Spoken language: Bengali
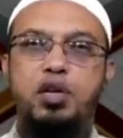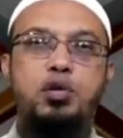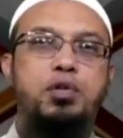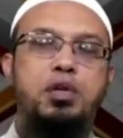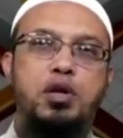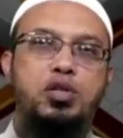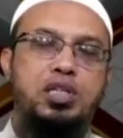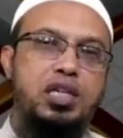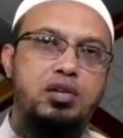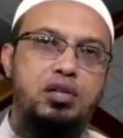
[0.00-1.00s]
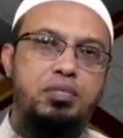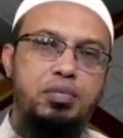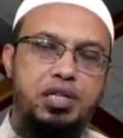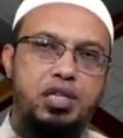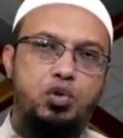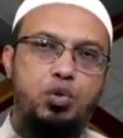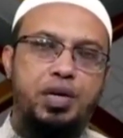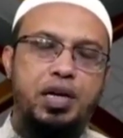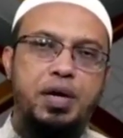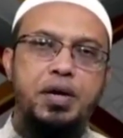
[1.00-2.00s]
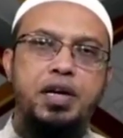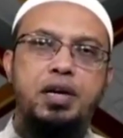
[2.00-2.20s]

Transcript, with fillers: ভিন্ন মতের মানুষের স্বাধীনতা আপনি বিশ্বাস করবেন না